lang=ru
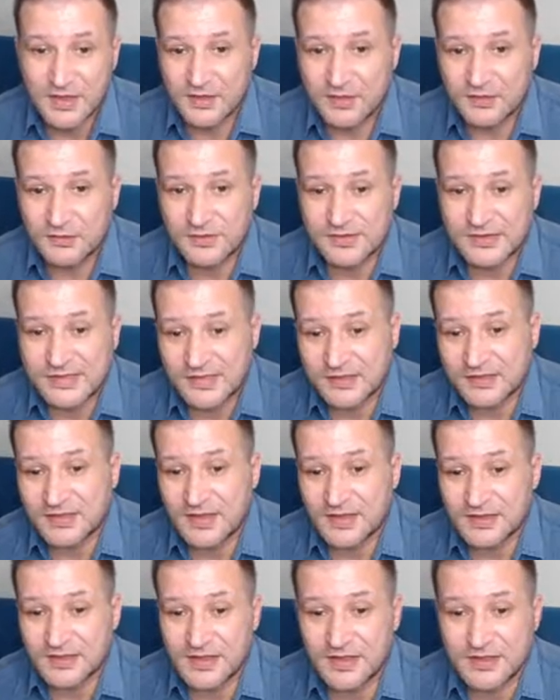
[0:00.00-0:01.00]
То есть
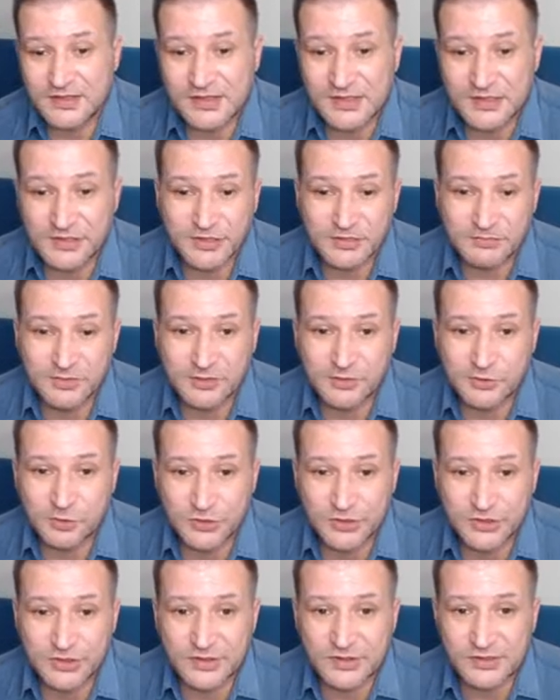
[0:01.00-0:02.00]
это одна из ошибок
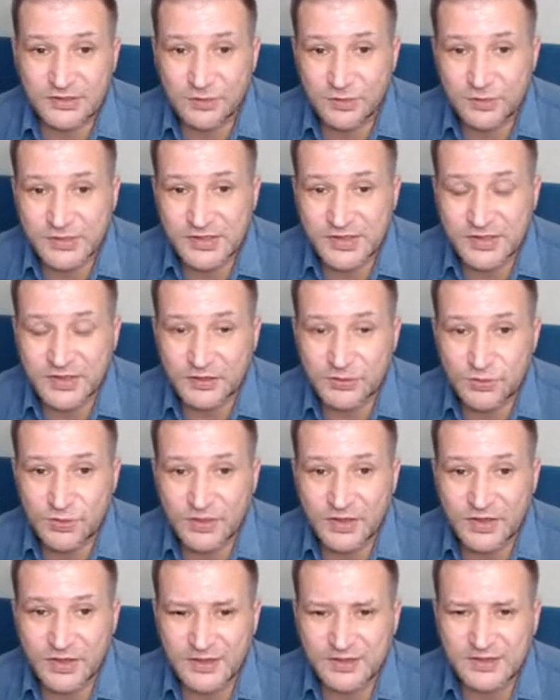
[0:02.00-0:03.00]
тоже людей,
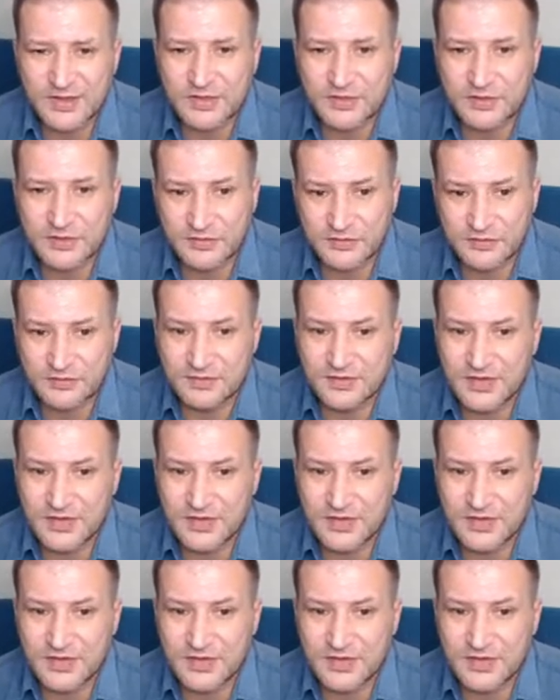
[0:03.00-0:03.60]
которые хотят э,